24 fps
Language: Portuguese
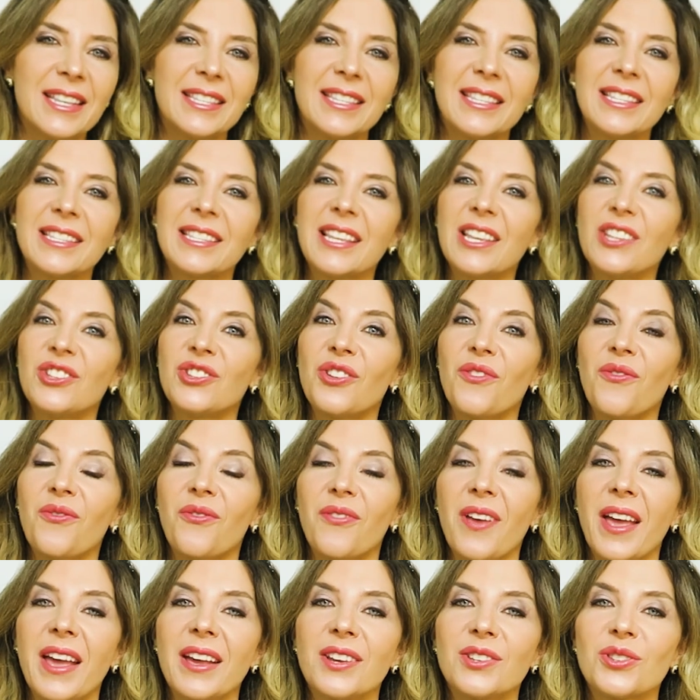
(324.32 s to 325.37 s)
Existem
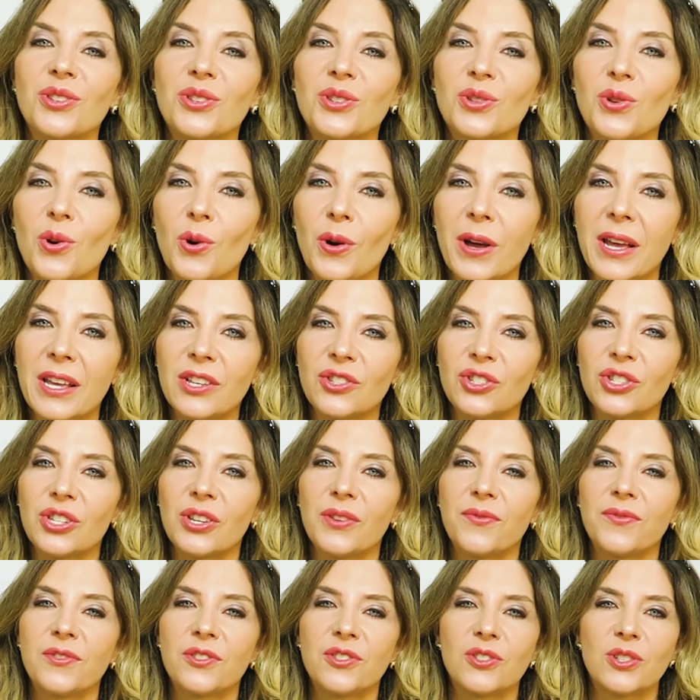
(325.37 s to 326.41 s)
diversos
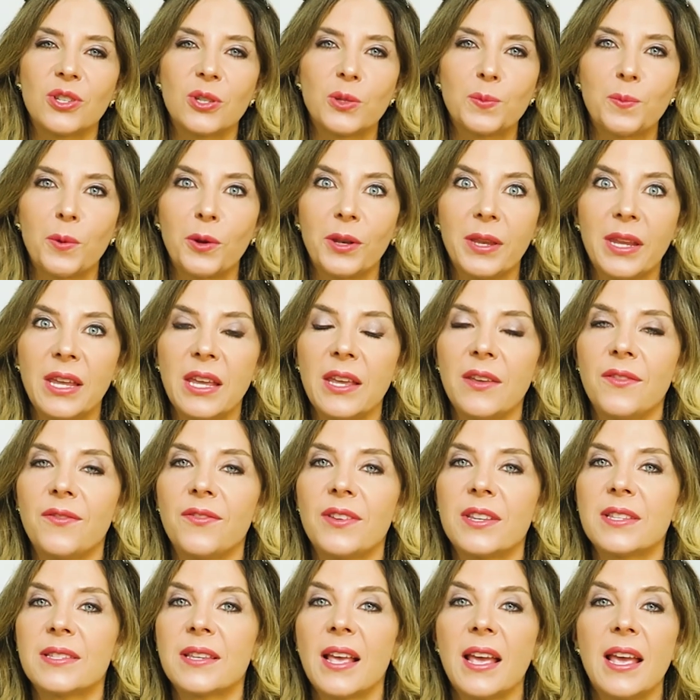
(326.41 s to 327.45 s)
corretivos
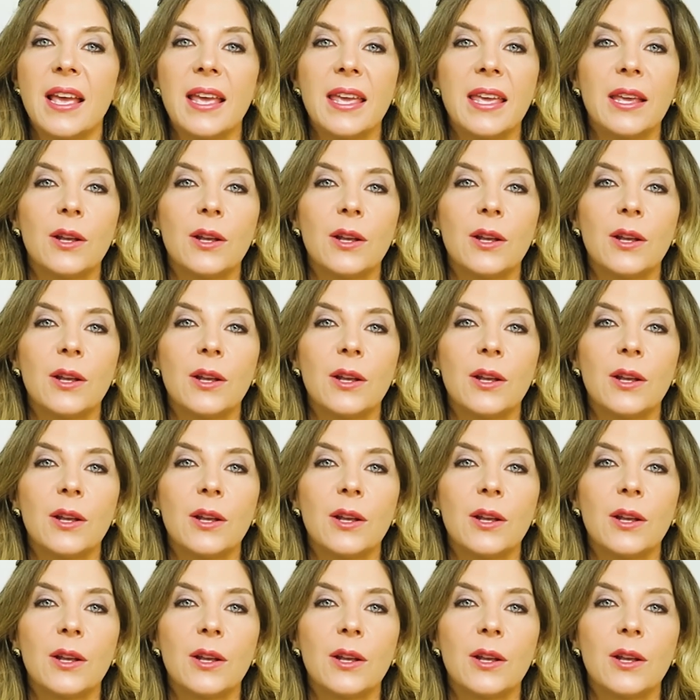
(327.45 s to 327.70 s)
disponíveis,